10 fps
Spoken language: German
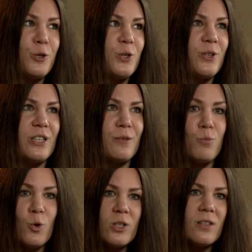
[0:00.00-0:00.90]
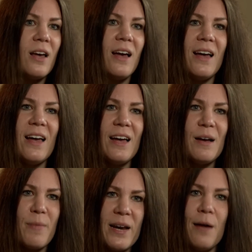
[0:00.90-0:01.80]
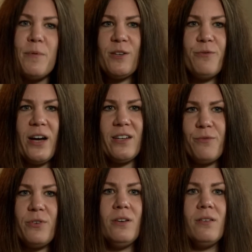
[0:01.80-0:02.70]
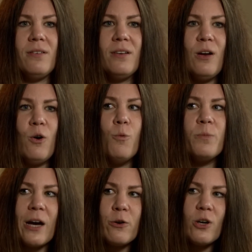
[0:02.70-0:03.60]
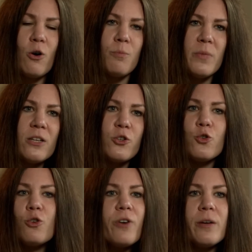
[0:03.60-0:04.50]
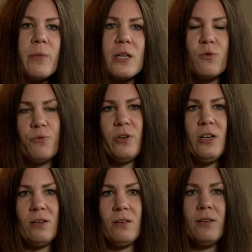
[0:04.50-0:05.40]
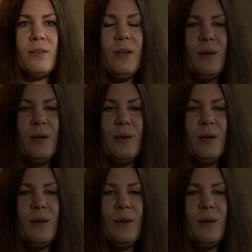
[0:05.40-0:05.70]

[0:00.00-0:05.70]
wusste, ich muss meinen leiblichen Vater finden, um dadurch auch mich ein Stück weit mehr zu finden. Ne?